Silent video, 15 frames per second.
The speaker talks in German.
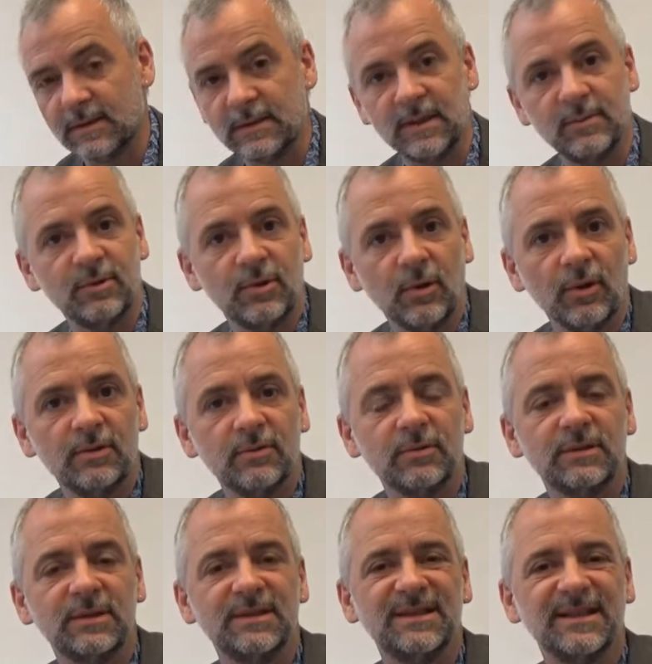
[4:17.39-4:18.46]
Die
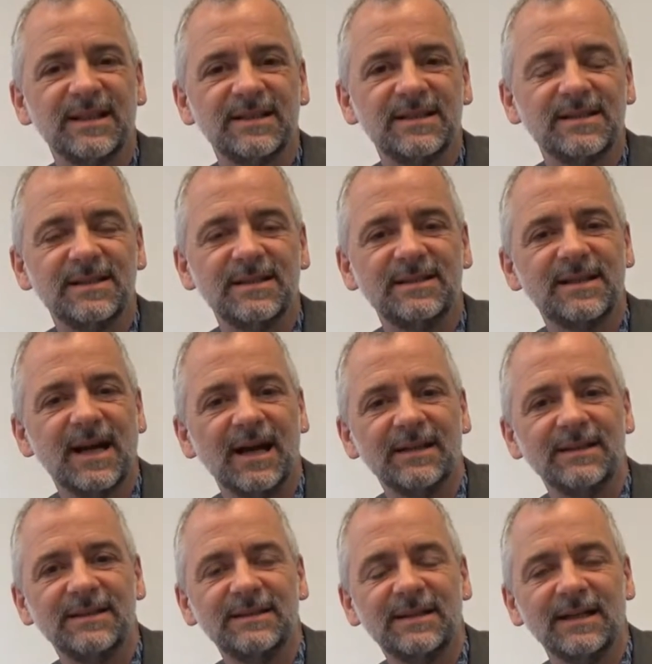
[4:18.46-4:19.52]
Bedeutung des Satzes ist gar
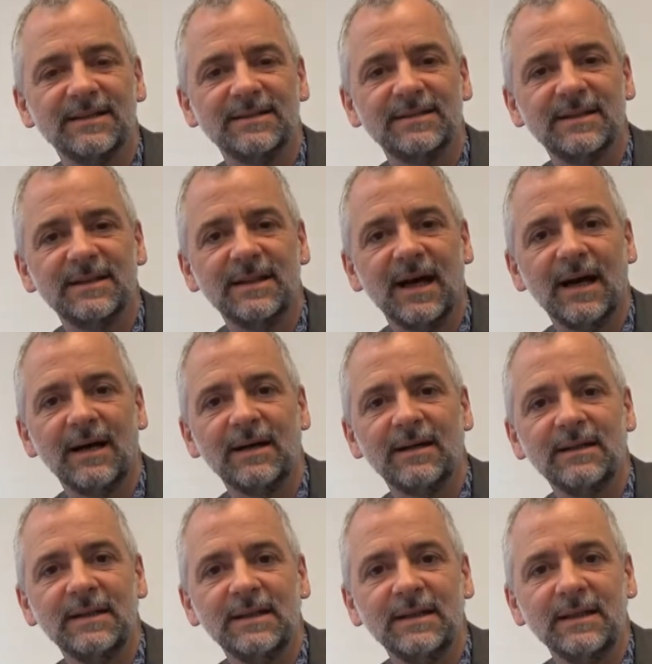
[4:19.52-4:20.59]
nicht ganz klar.
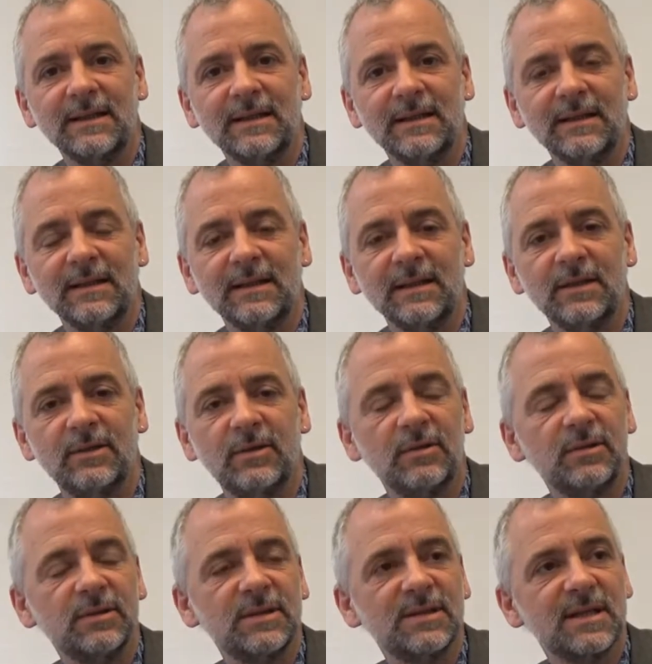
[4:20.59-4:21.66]
Ich
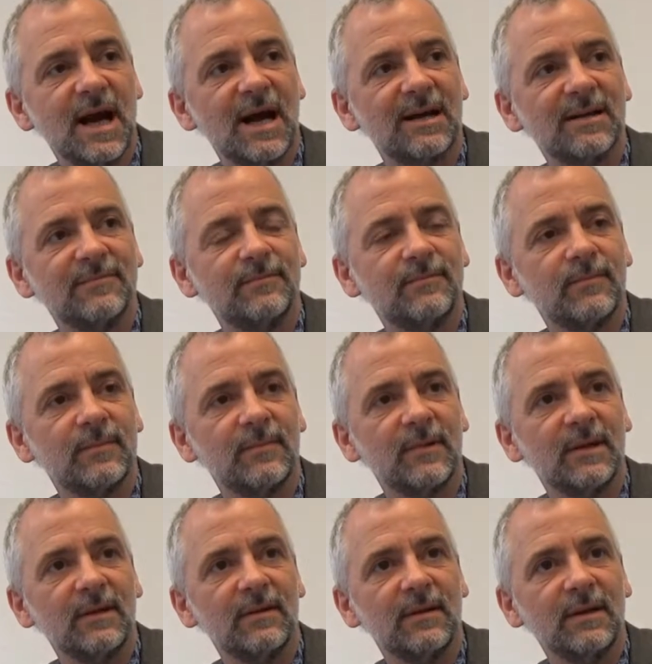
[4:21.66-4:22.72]
könnte sagen,
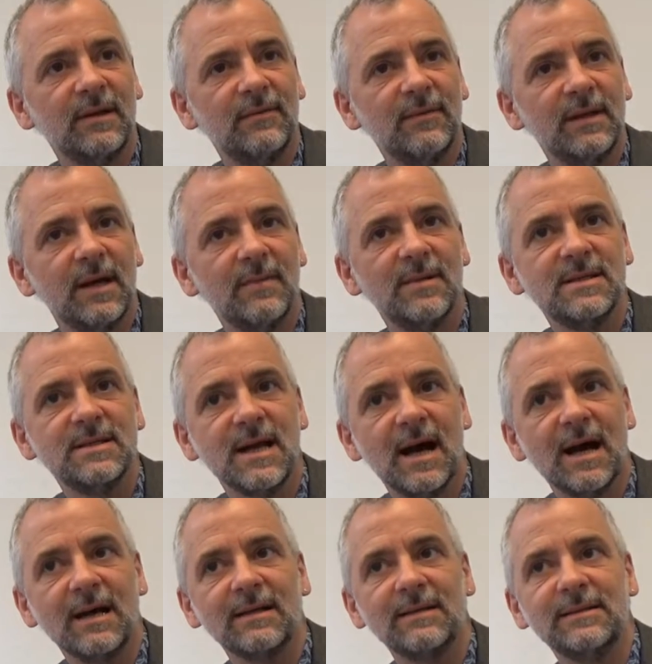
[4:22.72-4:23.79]
ich will damit
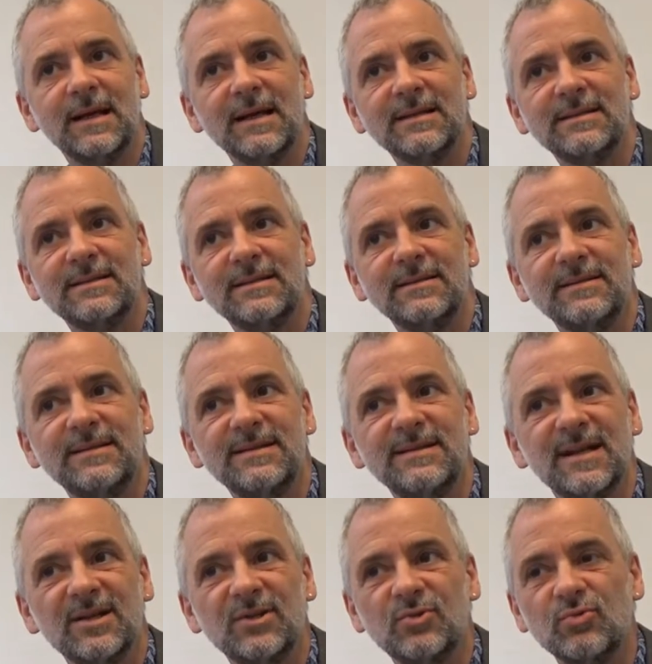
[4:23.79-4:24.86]
sagen, dass
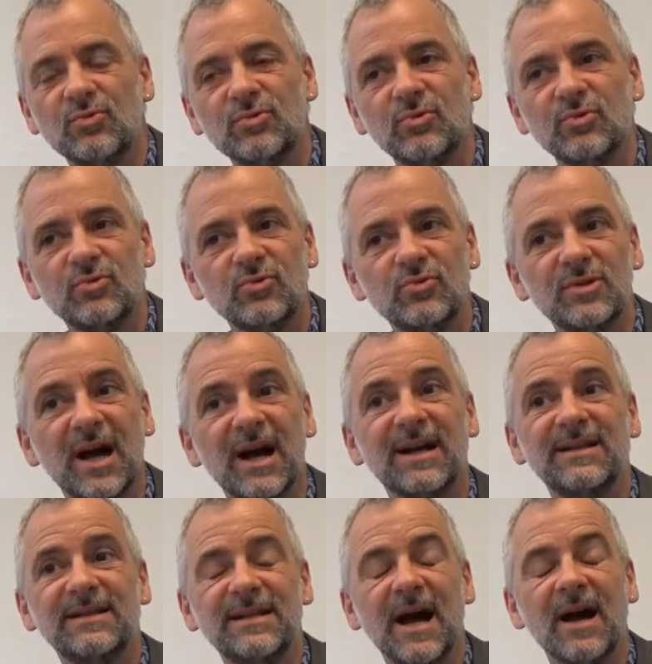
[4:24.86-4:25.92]
dieser Zug
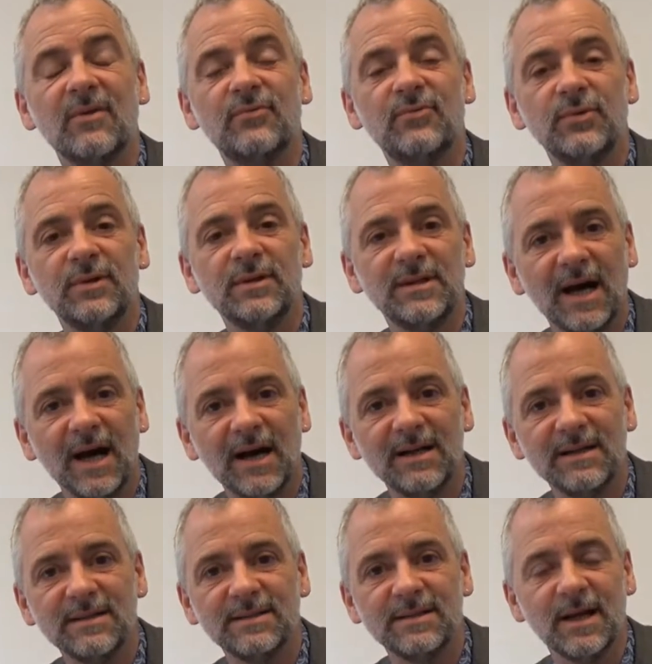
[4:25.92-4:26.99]
sozusagen dafür da
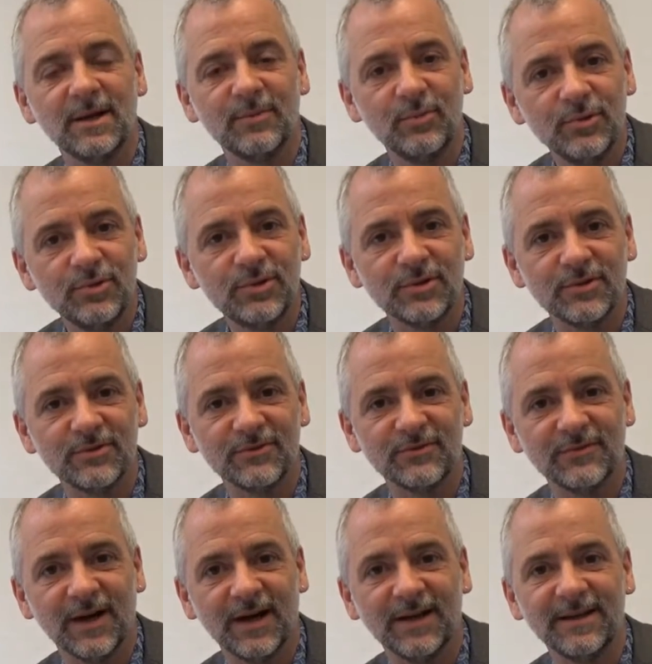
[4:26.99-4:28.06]
ist, nach München zu
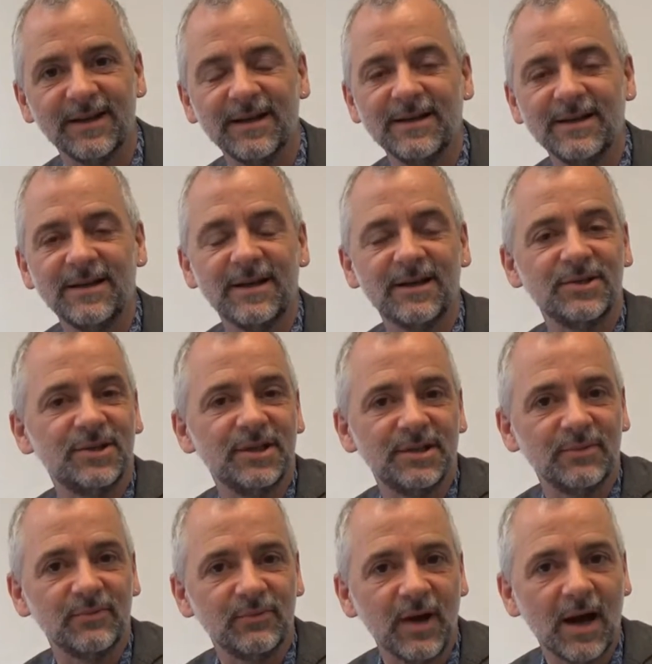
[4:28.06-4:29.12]
fahren. Es steht
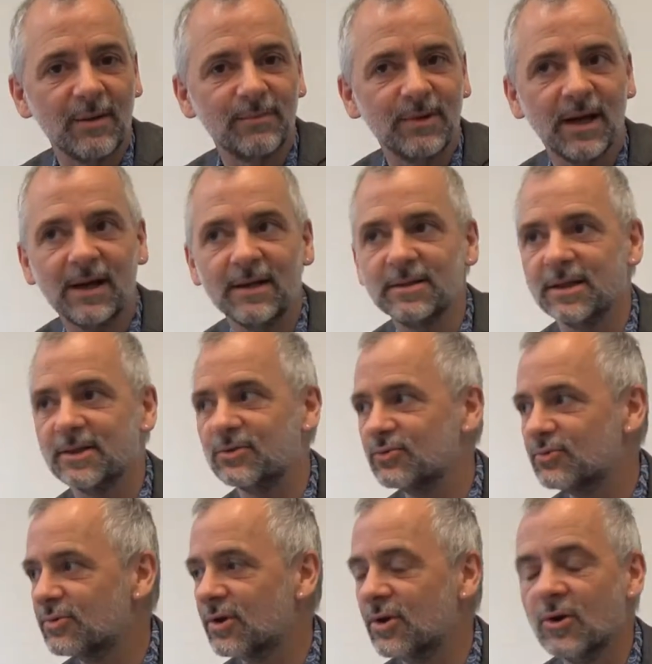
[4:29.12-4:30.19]
im Fahrplan, der
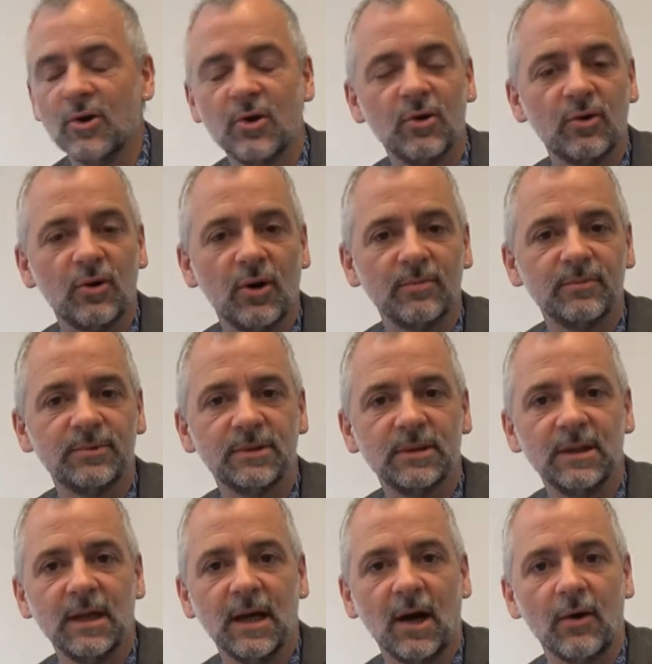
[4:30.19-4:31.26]
Zug kommt
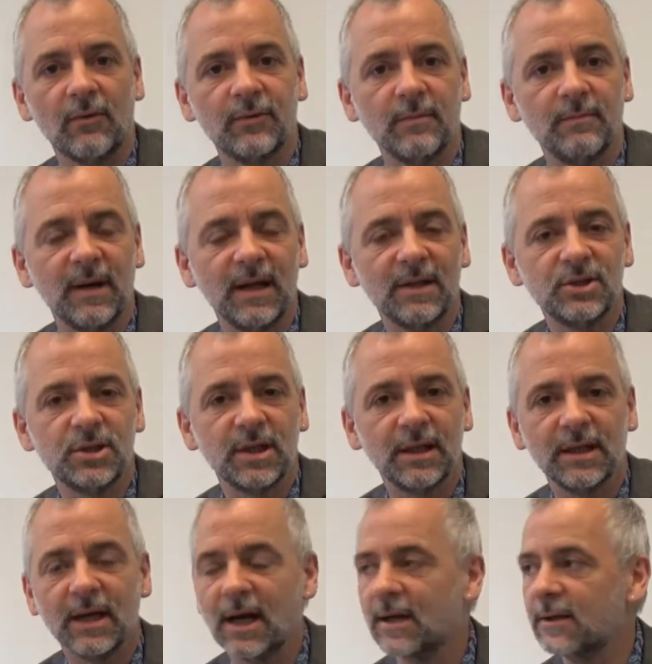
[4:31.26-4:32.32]
auf dem
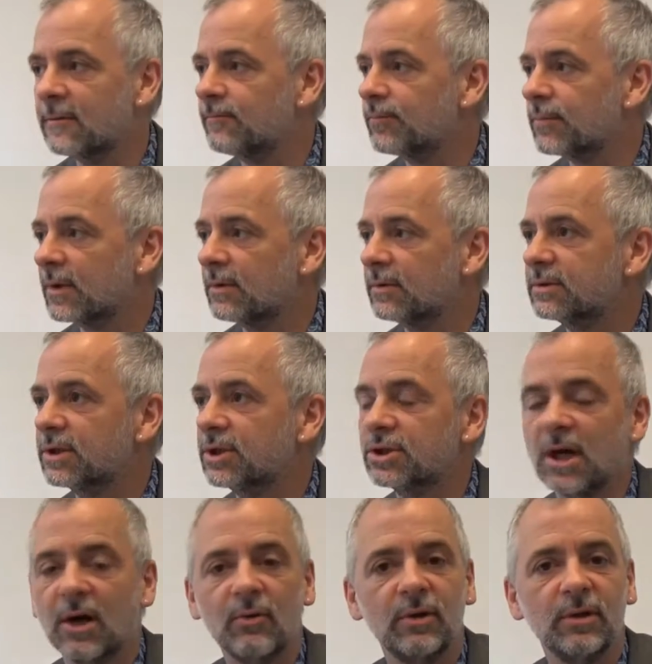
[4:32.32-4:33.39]
Bahnsteig an und ich
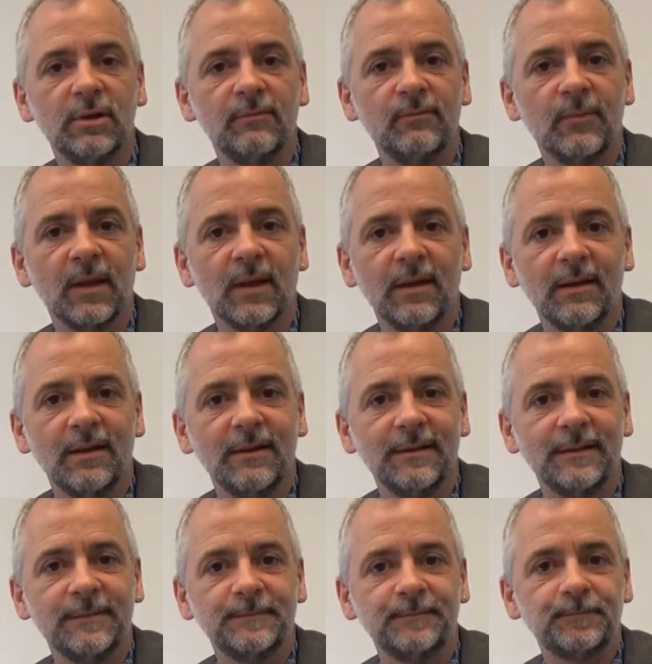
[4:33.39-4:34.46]
schaue,
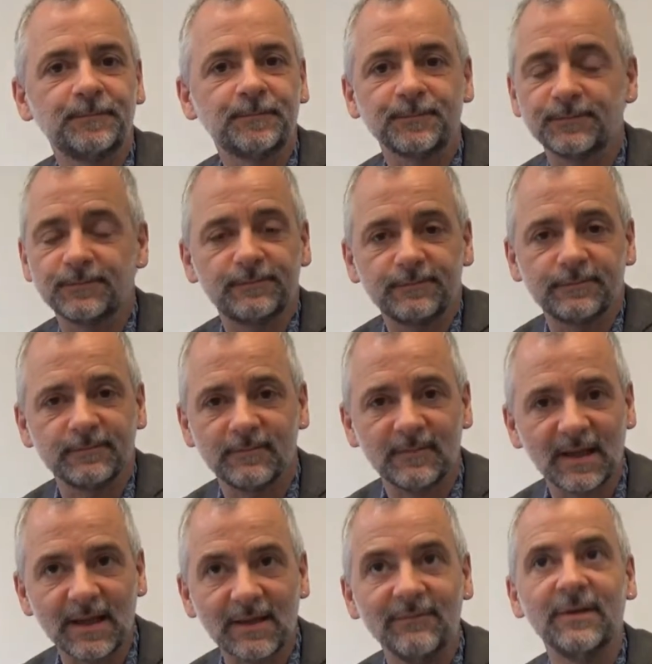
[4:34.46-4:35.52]
ähm,
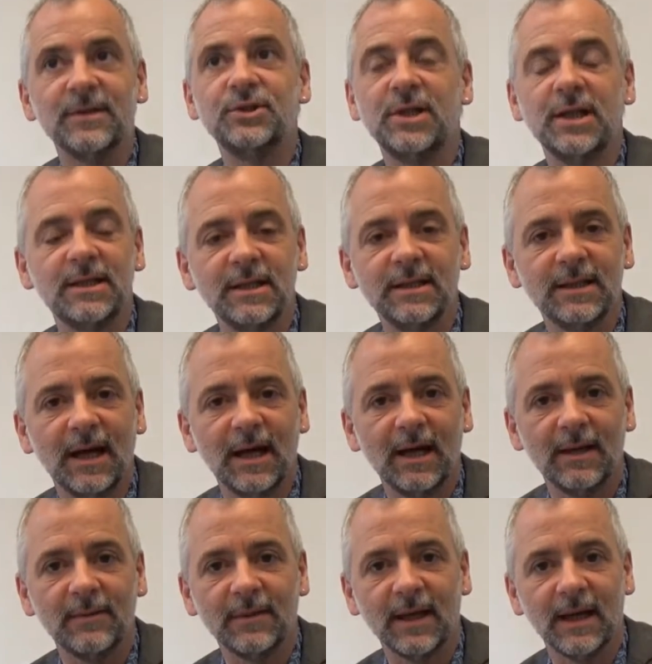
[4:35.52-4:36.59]
was steht denn da
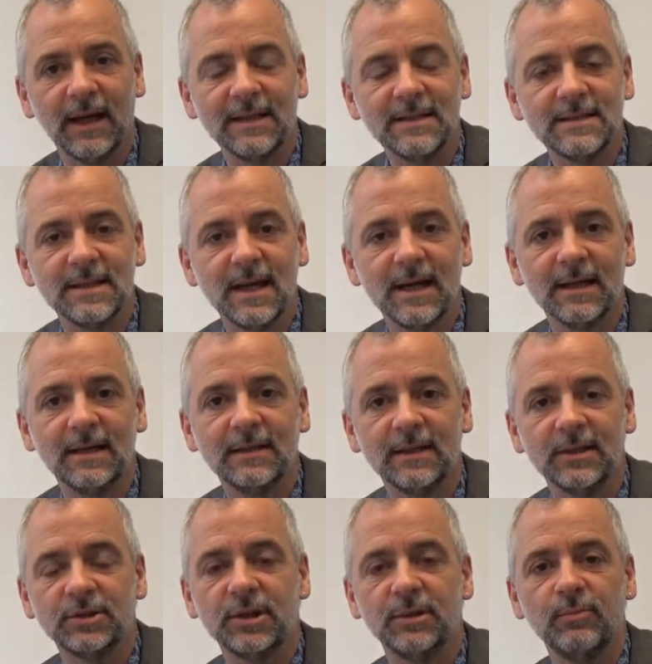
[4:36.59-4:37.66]
an der Anzeige?
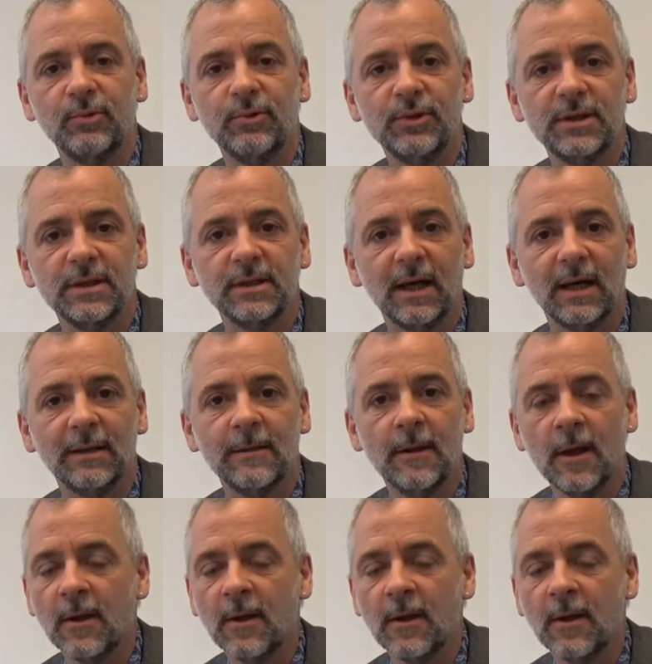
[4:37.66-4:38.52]
Da steht München dran.